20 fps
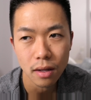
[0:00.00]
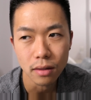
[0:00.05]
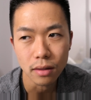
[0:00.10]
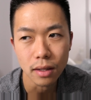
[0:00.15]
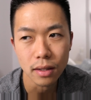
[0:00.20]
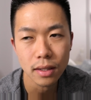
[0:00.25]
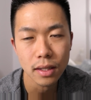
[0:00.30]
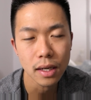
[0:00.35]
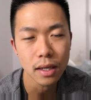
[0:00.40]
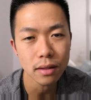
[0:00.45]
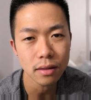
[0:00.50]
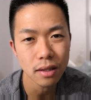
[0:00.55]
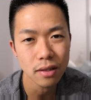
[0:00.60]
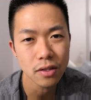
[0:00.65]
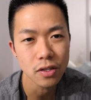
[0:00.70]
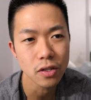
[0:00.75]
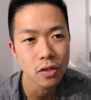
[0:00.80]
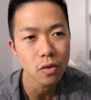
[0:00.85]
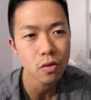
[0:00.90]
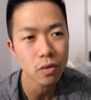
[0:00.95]
なんでかって
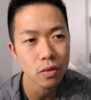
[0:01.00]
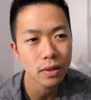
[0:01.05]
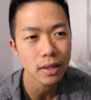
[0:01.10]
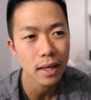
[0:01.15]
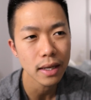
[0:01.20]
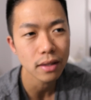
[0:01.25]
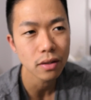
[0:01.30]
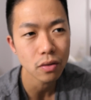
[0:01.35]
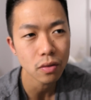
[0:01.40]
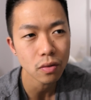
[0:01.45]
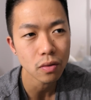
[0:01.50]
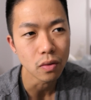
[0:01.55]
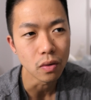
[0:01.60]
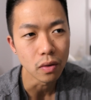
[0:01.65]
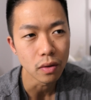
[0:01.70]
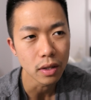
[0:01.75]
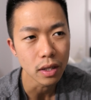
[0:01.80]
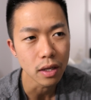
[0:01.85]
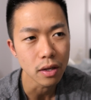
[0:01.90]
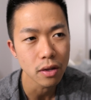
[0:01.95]
強くないと
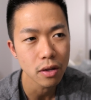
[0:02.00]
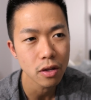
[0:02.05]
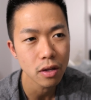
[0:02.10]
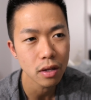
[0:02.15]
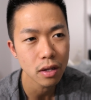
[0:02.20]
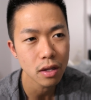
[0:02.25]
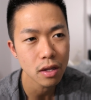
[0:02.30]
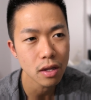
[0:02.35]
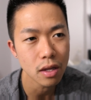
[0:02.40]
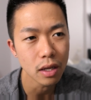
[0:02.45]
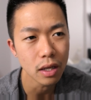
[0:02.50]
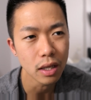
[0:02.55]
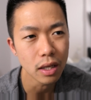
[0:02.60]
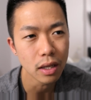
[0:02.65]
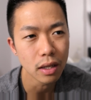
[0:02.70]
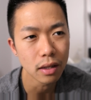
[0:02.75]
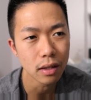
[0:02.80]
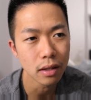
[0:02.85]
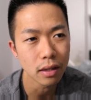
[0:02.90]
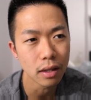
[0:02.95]

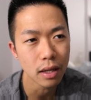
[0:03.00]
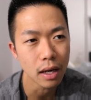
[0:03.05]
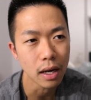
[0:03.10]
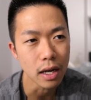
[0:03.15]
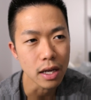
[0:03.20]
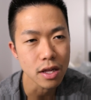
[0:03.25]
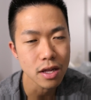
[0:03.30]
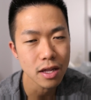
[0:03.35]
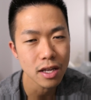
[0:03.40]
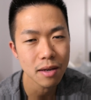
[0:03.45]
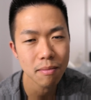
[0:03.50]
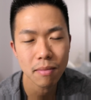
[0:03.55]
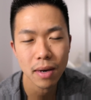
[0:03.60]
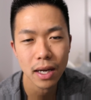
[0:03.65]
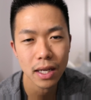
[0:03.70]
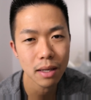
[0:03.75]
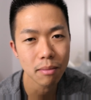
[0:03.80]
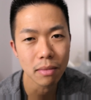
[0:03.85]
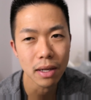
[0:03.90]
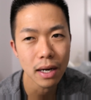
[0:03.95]
なんか一人
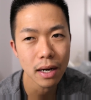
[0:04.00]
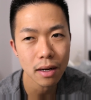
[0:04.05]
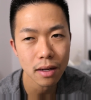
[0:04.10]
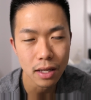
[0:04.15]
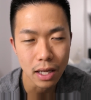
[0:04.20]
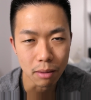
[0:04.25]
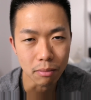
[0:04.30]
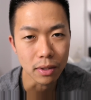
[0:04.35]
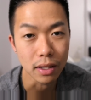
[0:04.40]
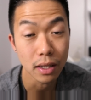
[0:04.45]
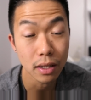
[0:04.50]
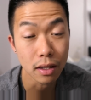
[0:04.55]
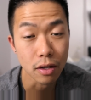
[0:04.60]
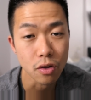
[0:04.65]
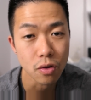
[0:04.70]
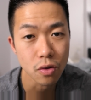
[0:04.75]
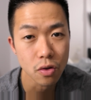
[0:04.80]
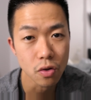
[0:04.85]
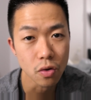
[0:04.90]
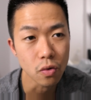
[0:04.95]
前に見られないみたいな
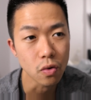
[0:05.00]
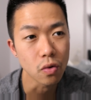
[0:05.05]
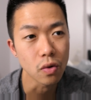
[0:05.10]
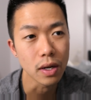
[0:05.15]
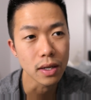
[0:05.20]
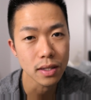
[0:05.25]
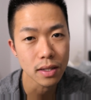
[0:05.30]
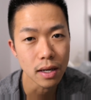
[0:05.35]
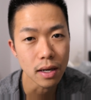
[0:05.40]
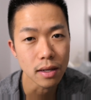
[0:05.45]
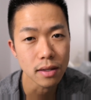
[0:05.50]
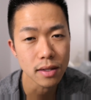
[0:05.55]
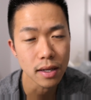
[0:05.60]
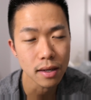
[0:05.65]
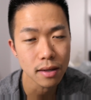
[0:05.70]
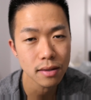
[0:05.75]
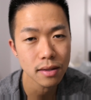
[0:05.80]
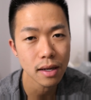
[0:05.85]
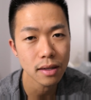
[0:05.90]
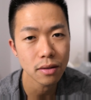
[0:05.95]
兆候がさ
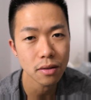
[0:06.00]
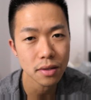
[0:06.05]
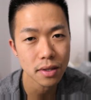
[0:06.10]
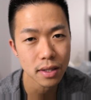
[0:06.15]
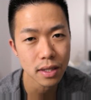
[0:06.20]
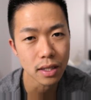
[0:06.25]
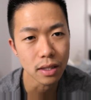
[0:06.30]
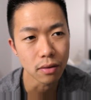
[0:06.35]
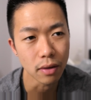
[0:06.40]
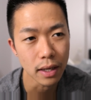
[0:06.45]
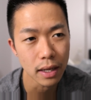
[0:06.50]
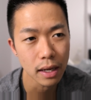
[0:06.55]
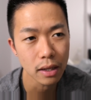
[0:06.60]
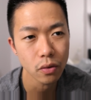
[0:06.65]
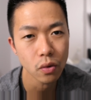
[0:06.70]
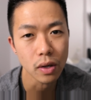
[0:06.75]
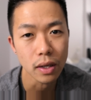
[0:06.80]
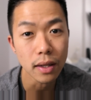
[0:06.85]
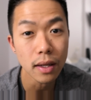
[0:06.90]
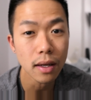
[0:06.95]
セックスシティの映画
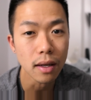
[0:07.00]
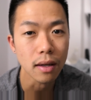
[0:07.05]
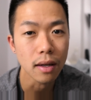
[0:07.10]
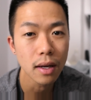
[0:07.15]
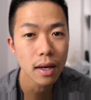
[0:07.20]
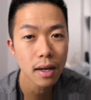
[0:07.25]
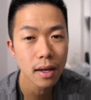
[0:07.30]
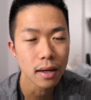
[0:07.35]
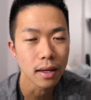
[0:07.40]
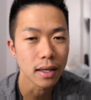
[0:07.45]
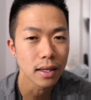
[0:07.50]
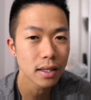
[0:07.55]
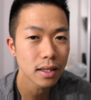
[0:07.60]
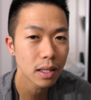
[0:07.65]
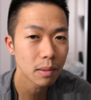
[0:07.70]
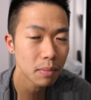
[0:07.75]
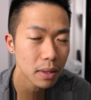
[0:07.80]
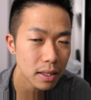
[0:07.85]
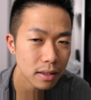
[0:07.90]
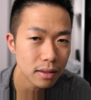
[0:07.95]
とかで
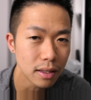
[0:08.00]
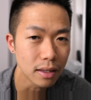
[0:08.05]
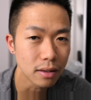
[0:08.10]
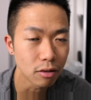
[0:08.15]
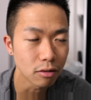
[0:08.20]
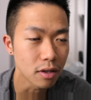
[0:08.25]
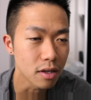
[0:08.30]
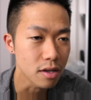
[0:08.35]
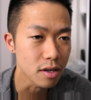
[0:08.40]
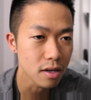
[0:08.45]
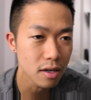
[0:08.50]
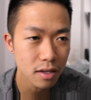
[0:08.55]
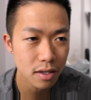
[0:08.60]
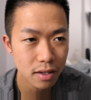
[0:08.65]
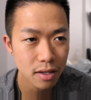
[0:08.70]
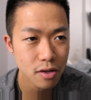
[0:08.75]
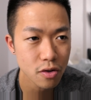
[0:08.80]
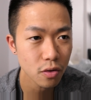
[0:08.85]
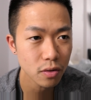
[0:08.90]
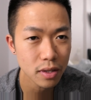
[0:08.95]
インデペンデントで自立し
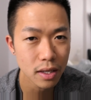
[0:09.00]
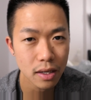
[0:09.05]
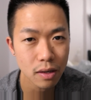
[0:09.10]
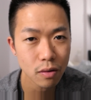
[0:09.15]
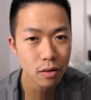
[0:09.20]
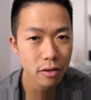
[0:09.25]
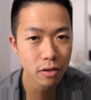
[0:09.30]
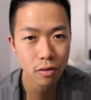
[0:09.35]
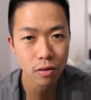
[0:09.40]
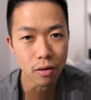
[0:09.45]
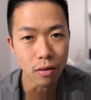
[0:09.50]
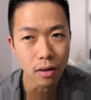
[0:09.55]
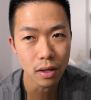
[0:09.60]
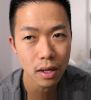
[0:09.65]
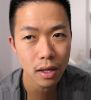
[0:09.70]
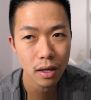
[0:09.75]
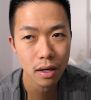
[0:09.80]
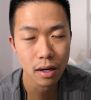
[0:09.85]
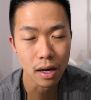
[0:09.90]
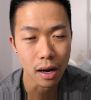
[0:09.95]
た女性こそ
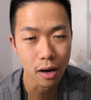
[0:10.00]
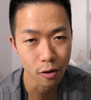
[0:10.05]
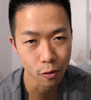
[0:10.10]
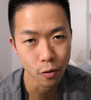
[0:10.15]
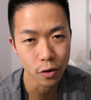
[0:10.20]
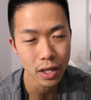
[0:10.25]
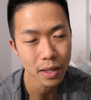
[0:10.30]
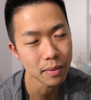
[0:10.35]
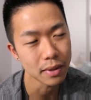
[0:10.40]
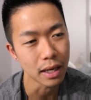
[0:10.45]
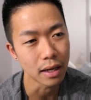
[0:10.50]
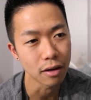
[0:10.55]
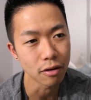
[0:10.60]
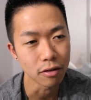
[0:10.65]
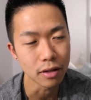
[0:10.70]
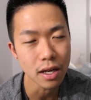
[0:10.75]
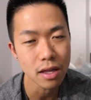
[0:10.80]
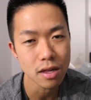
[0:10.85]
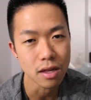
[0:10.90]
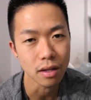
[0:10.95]
かっこいいみたいな
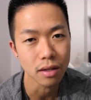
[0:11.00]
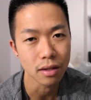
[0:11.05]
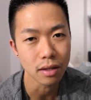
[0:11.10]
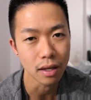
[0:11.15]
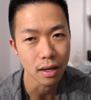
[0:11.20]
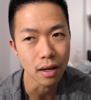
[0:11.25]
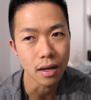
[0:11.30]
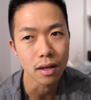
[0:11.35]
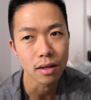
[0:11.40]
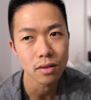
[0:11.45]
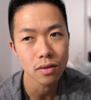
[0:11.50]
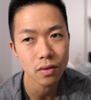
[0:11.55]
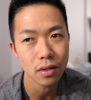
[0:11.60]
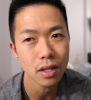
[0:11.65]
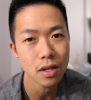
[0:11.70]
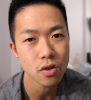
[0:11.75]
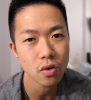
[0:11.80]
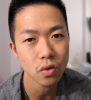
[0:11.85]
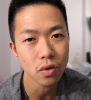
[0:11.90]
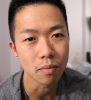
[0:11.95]
風になっちゃってそれ
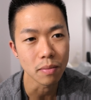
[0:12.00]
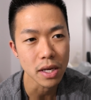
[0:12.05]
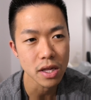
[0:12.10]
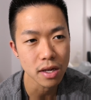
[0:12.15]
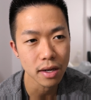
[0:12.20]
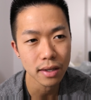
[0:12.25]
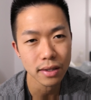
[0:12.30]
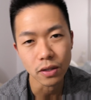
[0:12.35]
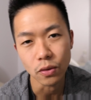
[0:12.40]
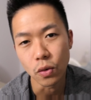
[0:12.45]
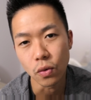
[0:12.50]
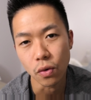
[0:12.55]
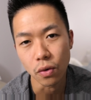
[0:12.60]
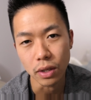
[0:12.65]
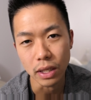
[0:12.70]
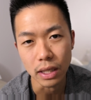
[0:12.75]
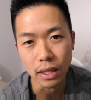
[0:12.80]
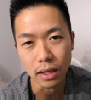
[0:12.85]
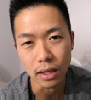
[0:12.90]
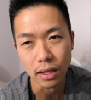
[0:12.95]
でちょっと間違った方向
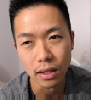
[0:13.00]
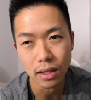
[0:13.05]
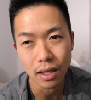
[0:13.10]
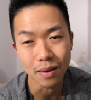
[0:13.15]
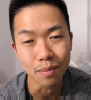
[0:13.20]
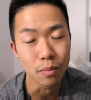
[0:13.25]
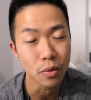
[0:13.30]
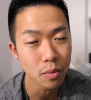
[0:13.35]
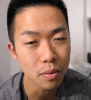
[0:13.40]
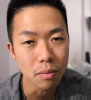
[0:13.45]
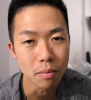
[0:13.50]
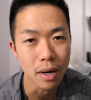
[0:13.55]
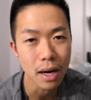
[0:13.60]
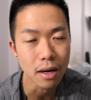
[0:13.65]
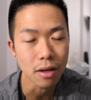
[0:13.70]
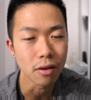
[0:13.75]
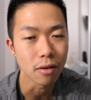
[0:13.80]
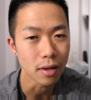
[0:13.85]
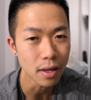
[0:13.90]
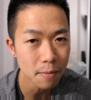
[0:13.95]
に行ってる部分もあ
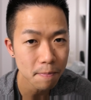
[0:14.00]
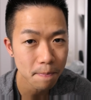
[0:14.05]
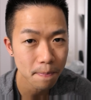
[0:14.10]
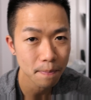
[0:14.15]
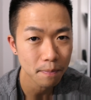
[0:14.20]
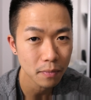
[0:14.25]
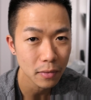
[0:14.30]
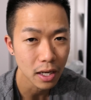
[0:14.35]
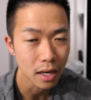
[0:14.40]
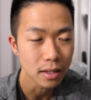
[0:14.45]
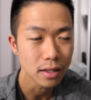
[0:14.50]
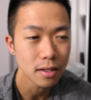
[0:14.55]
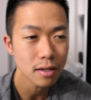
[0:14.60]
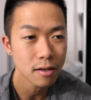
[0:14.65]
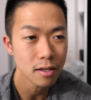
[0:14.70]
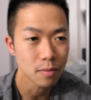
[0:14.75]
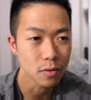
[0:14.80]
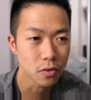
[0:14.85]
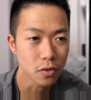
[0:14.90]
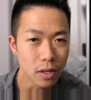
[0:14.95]
るんだね必ず
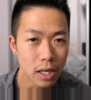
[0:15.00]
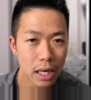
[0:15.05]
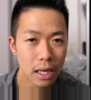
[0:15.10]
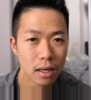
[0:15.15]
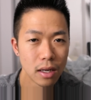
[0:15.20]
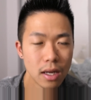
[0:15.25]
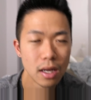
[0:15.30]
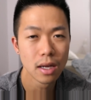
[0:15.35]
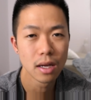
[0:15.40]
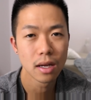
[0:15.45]
しもそれが